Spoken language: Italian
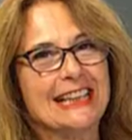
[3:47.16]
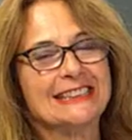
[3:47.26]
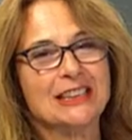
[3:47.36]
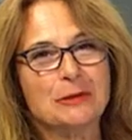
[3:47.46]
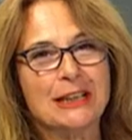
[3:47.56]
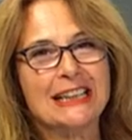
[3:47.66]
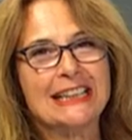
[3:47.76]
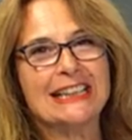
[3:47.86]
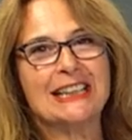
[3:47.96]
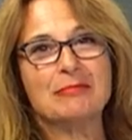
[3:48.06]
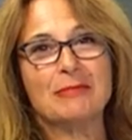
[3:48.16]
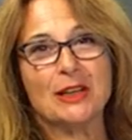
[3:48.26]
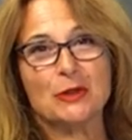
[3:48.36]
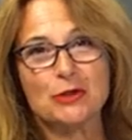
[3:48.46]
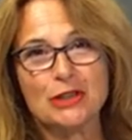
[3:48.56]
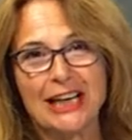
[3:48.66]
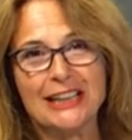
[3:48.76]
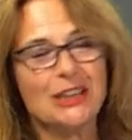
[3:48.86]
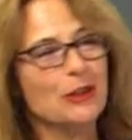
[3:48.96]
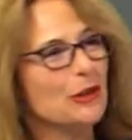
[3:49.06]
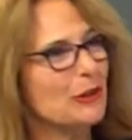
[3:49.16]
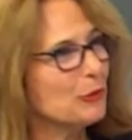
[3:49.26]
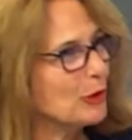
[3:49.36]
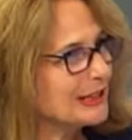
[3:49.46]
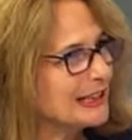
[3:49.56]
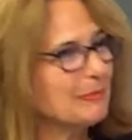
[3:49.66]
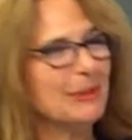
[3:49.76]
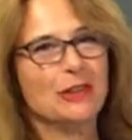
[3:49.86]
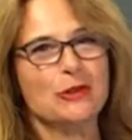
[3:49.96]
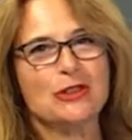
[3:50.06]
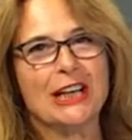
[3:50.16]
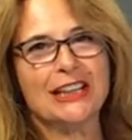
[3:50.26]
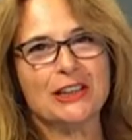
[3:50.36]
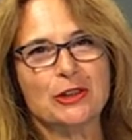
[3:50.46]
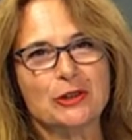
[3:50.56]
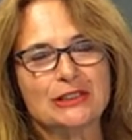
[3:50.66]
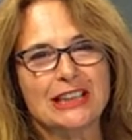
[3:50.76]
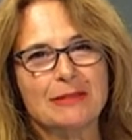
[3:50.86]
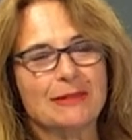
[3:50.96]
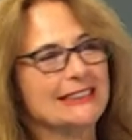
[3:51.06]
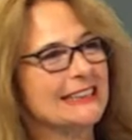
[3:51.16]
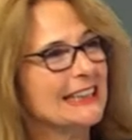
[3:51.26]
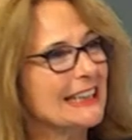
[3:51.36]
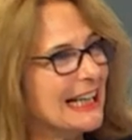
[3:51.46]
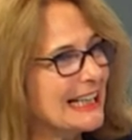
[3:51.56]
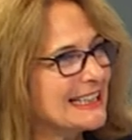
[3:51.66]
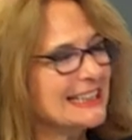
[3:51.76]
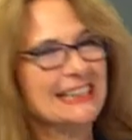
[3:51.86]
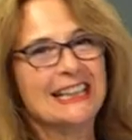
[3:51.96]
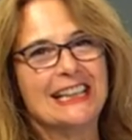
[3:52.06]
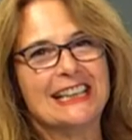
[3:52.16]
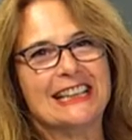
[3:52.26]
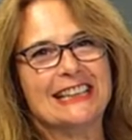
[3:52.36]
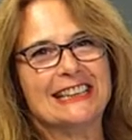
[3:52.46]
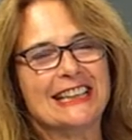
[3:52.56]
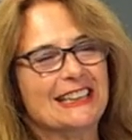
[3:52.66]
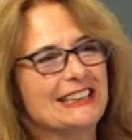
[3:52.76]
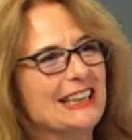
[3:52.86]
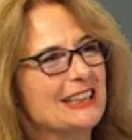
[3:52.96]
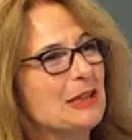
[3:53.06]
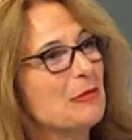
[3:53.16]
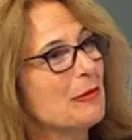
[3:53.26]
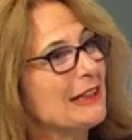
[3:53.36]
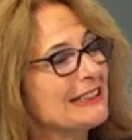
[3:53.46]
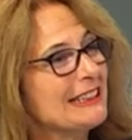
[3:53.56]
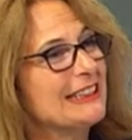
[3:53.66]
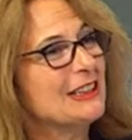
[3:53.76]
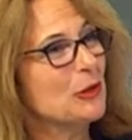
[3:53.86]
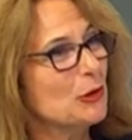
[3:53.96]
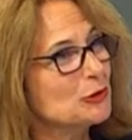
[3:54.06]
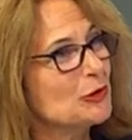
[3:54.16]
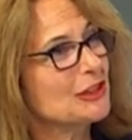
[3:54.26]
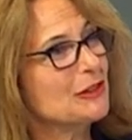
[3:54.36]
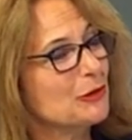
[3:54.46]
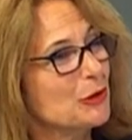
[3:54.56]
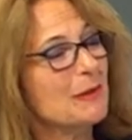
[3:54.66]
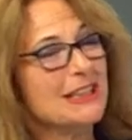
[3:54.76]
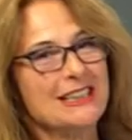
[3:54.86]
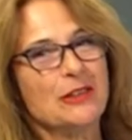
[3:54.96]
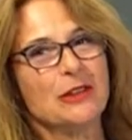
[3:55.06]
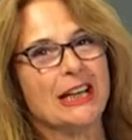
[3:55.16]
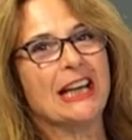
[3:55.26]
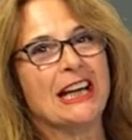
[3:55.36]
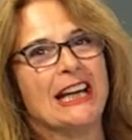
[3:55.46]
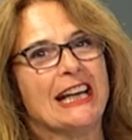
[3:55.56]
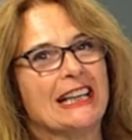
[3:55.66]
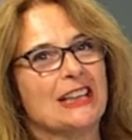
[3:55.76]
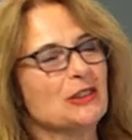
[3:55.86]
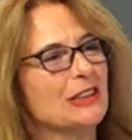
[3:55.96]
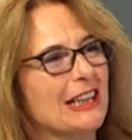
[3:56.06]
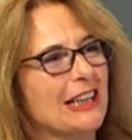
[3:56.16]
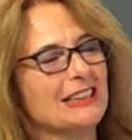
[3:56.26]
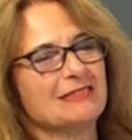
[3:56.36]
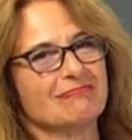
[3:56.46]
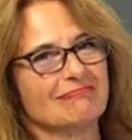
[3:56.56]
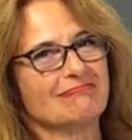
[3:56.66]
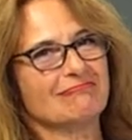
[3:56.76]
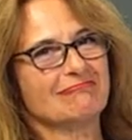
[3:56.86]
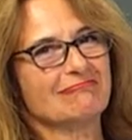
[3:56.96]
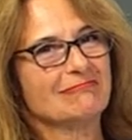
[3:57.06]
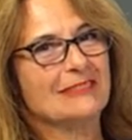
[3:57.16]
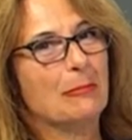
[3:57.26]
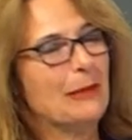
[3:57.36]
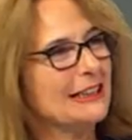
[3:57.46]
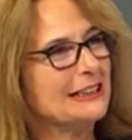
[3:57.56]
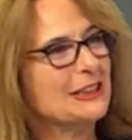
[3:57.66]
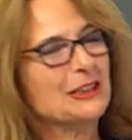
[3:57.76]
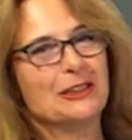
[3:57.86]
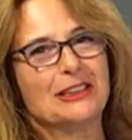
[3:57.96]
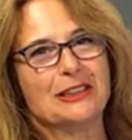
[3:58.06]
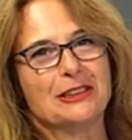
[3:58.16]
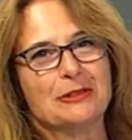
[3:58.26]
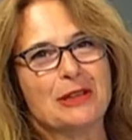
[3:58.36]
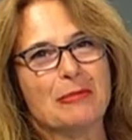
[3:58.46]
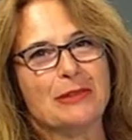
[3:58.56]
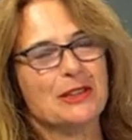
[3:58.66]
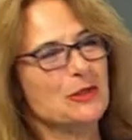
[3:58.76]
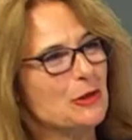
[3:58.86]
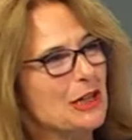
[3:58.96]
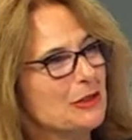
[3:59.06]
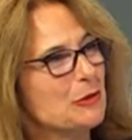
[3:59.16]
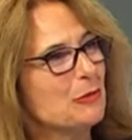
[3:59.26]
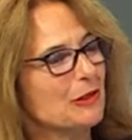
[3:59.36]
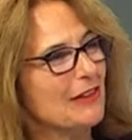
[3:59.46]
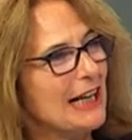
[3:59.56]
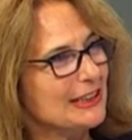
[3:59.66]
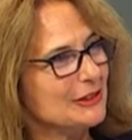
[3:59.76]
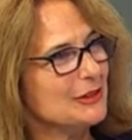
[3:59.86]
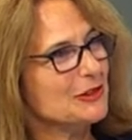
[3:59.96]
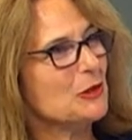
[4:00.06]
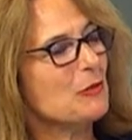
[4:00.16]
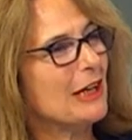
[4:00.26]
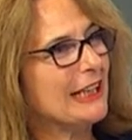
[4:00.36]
a seguirli in palcoscenico e fuori dal palcoscenico con delle masterclass, sì. eh, dei, dei, dei, momenti di incontro e di formazione e credo che mh, mm, da parte di, di, di una persona, di un privato insomma,